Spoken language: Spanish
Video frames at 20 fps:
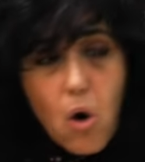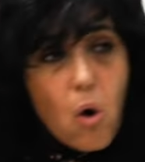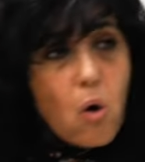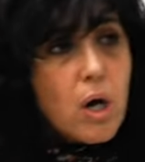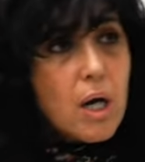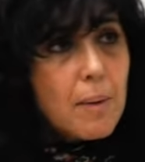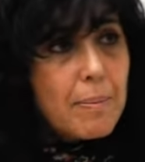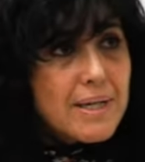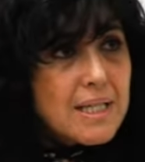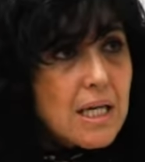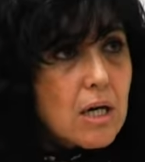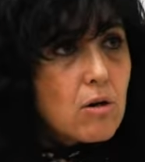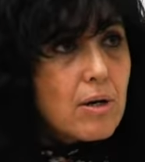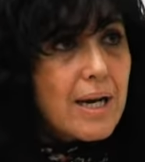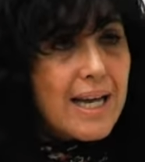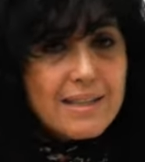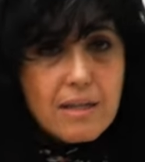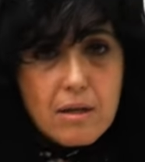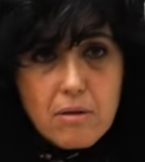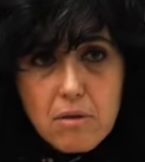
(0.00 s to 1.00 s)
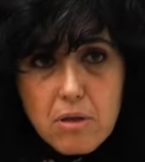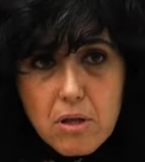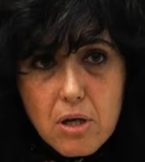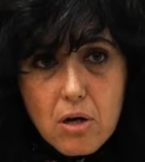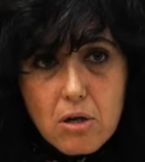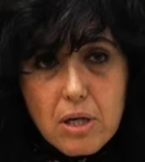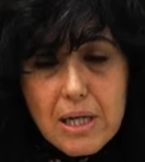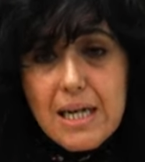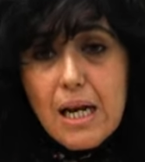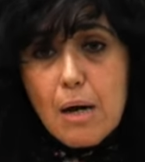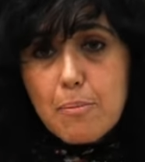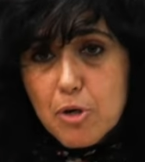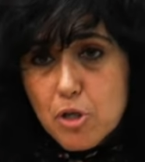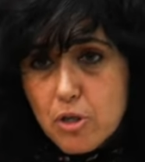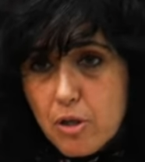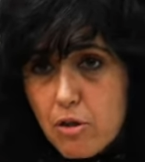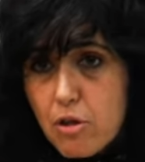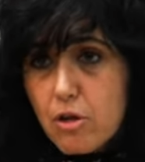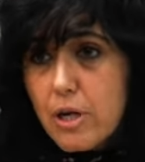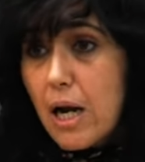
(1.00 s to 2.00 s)
¿O qué pasa con la atención y la
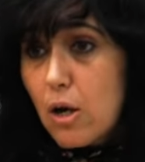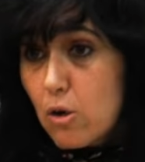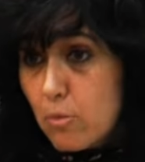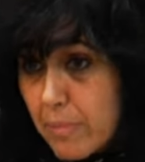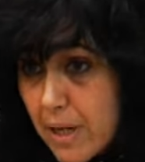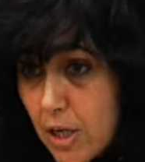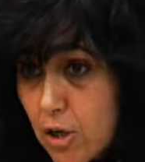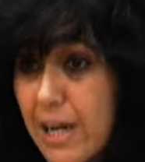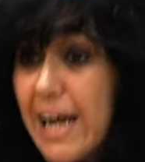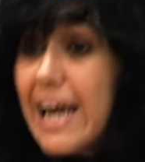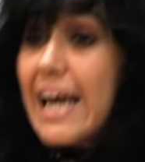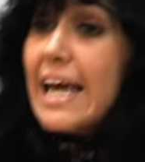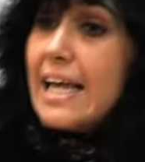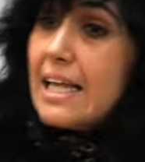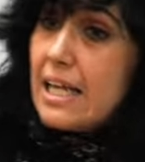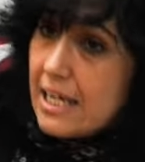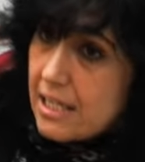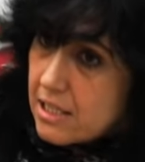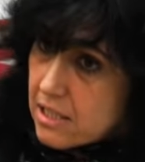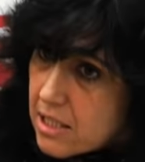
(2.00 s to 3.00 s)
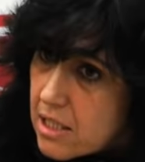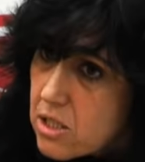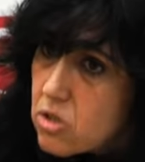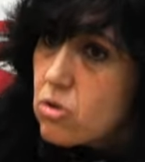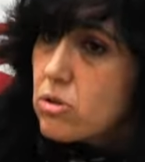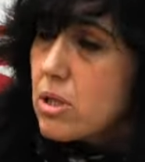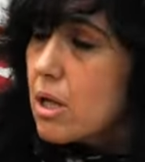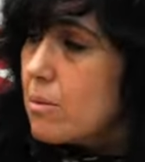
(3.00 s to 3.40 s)
protección a los menores, que, insisto,